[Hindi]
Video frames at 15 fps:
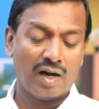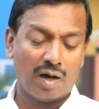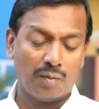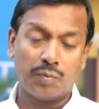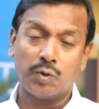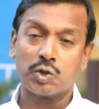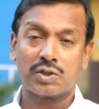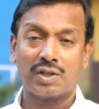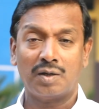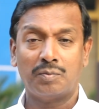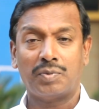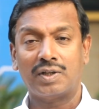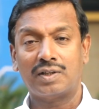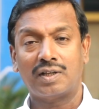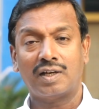प्रेरितों
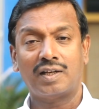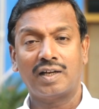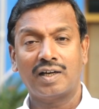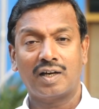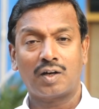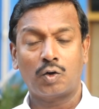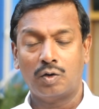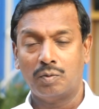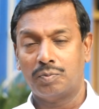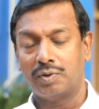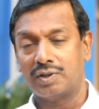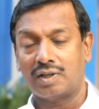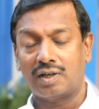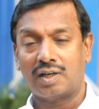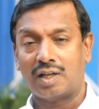के काम दसवां
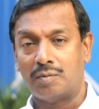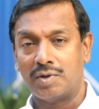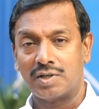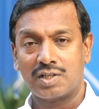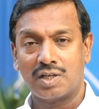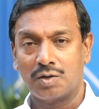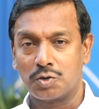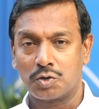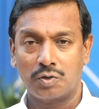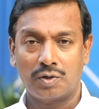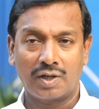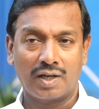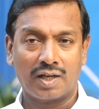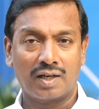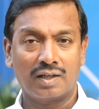अध्याय अड़तीसवां
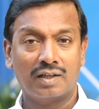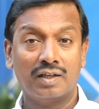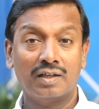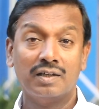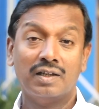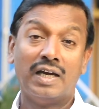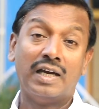वचन में लिखा